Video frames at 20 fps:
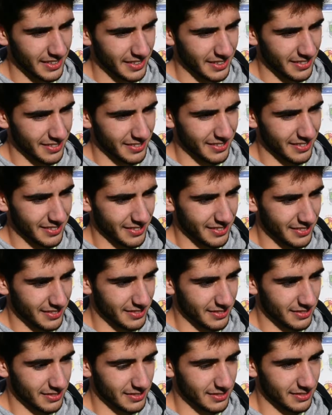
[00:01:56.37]
É a primeira vez que cá
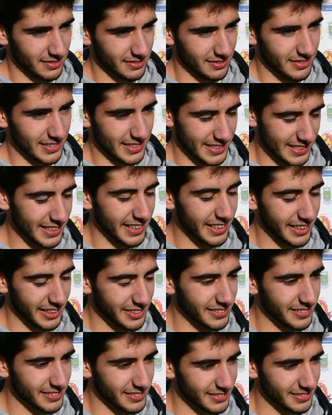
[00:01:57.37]
estás? Sim.
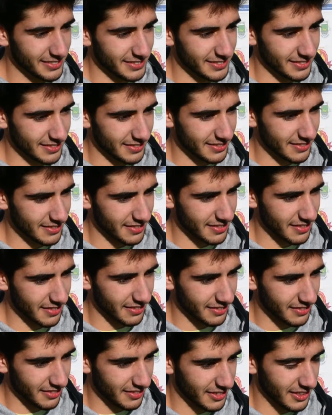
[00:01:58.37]
É. Como é que correu a
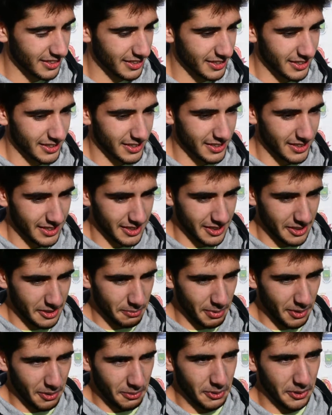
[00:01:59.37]
prova?
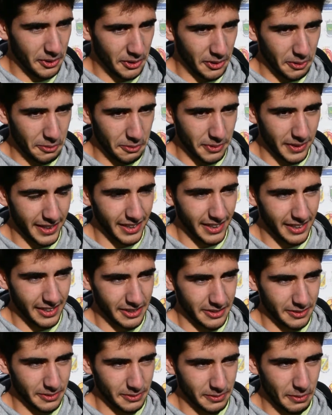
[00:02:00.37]
prova correu bem,
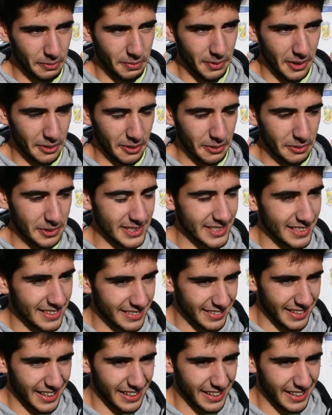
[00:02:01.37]
era uma prova bastante